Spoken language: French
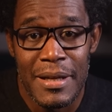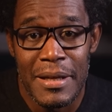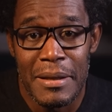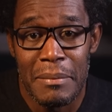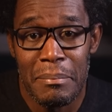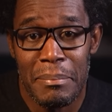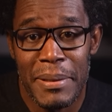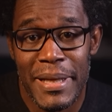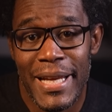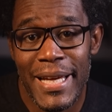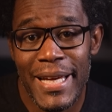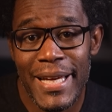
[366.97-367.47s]

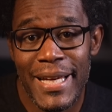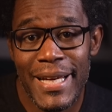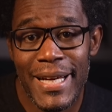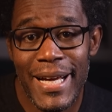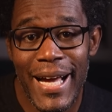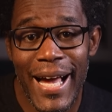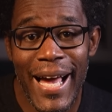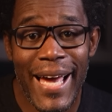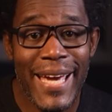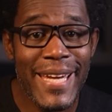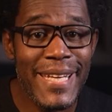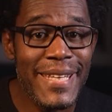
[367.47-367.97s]
Bel
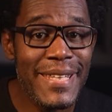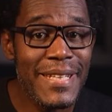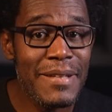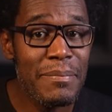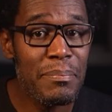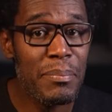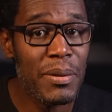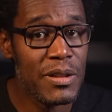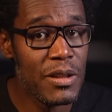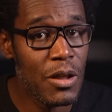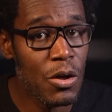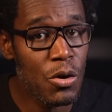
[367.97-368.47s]
a été
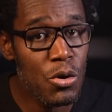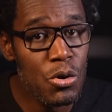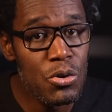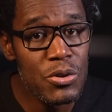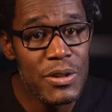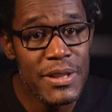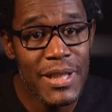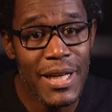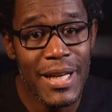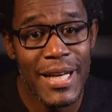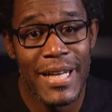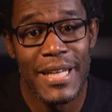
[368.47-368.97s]
pendant
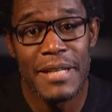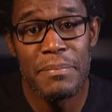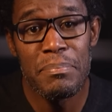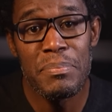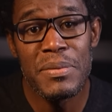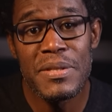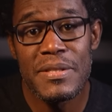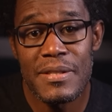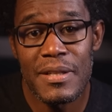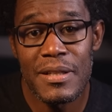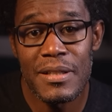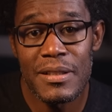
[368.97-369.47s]
longtemps
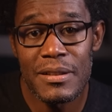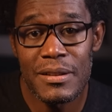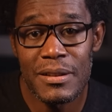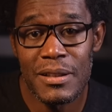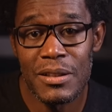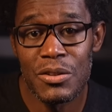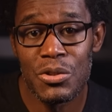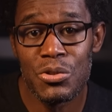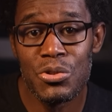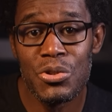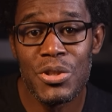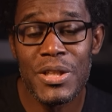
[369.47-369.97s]
l'épicentre
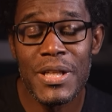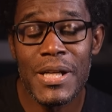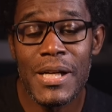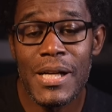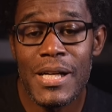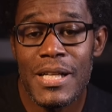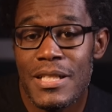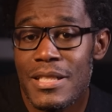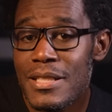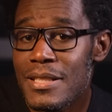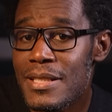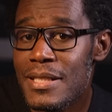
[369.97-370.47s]
d'un
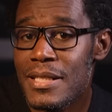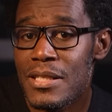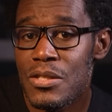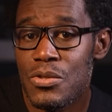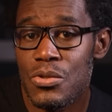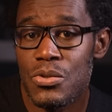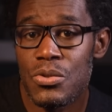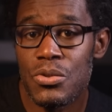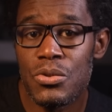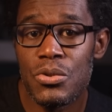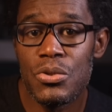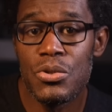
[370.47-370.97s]
riche
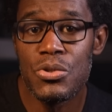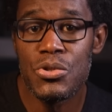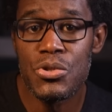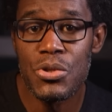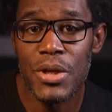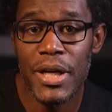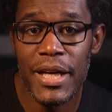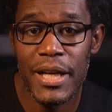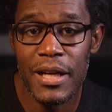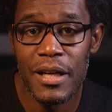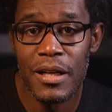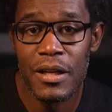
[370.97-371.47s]
tissu
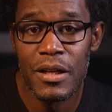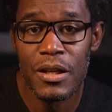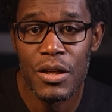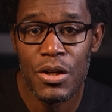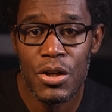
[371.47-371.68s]
culturel.